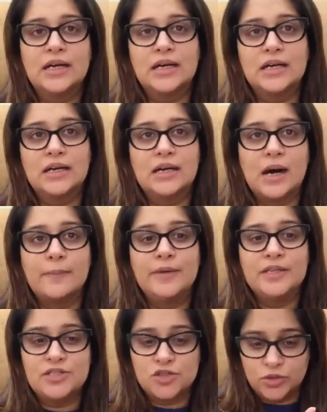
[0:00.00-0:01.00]
अभी
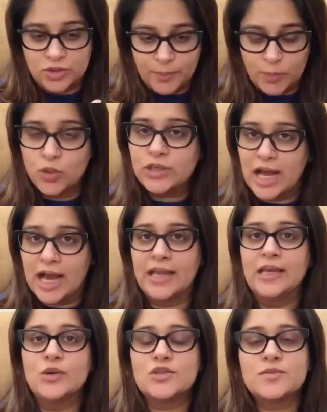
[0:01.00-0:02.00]
जो रिपोर्ट आई
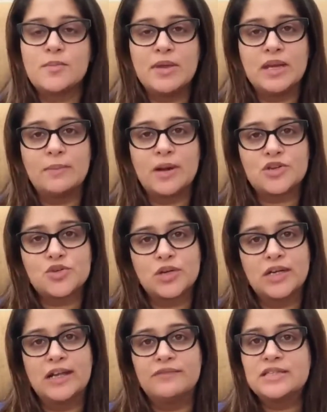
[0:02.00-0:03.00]
उसमें मेरे ब्लड शुगर
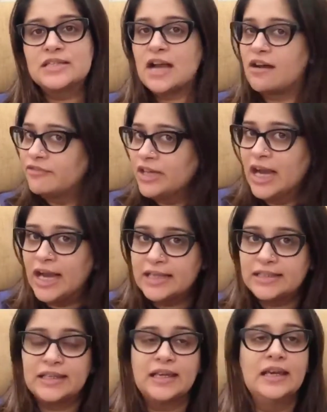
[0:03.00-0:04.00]
लेवल्स काफ़ी हाई
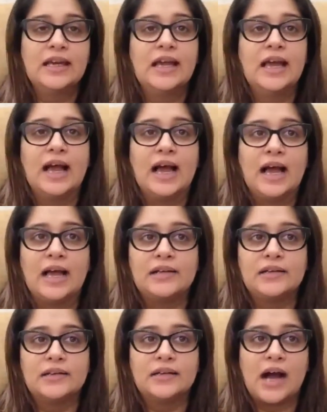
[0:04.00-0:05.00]
थे
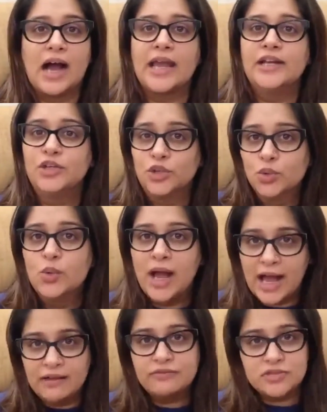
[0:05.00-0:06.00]
एंड आई डू
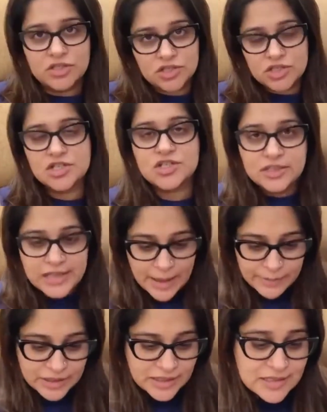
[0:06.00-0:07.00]
हैव जस्टेशनल
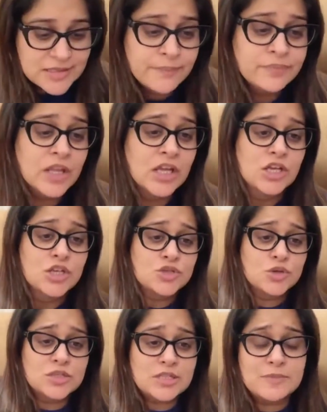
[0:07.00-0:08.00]
डायबिटीज़
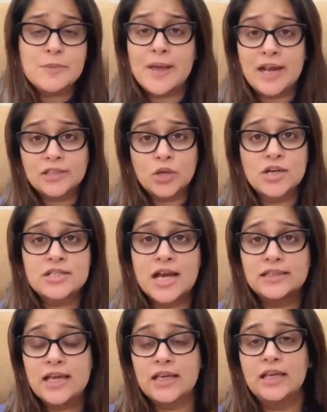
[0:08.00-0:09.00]
सुनो सबसे पहला थॉट
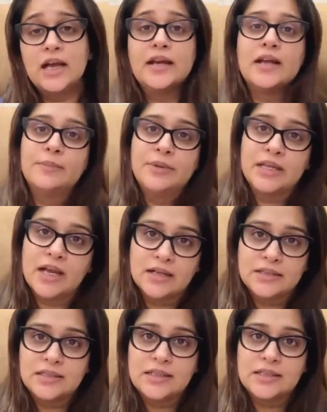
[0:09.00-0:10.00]
चाहता है कि अरे हमने क्या
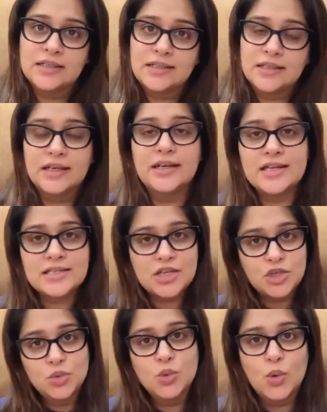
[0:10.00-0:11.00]
गलती कर दी अरे ऐसा
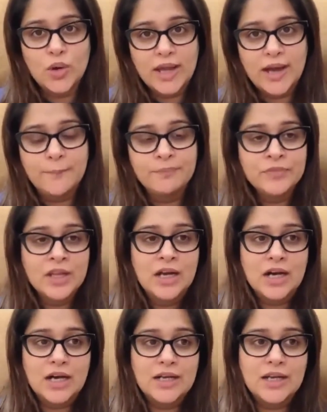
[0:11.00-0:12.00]
क्यों हो गया
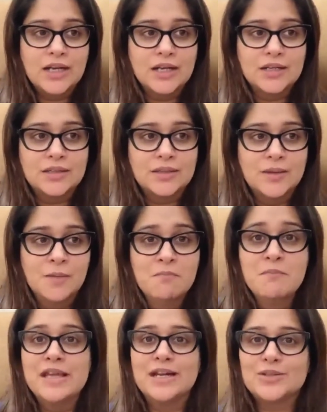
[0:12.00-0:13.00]
अरे आ,
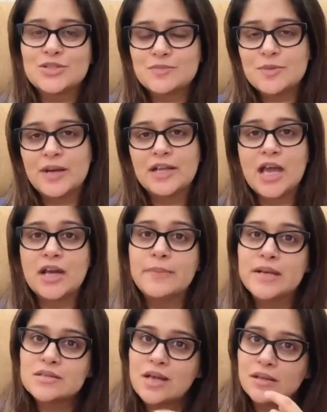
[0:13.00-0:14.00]
मेरा तो सबसे पहले अरे
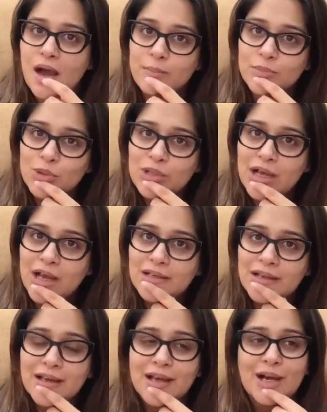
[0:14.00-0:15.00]
मैंने ज़्यादा आम तो नहीं खा
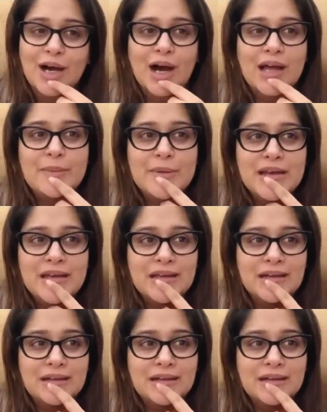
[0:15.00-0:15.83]
लिए अरे मैंने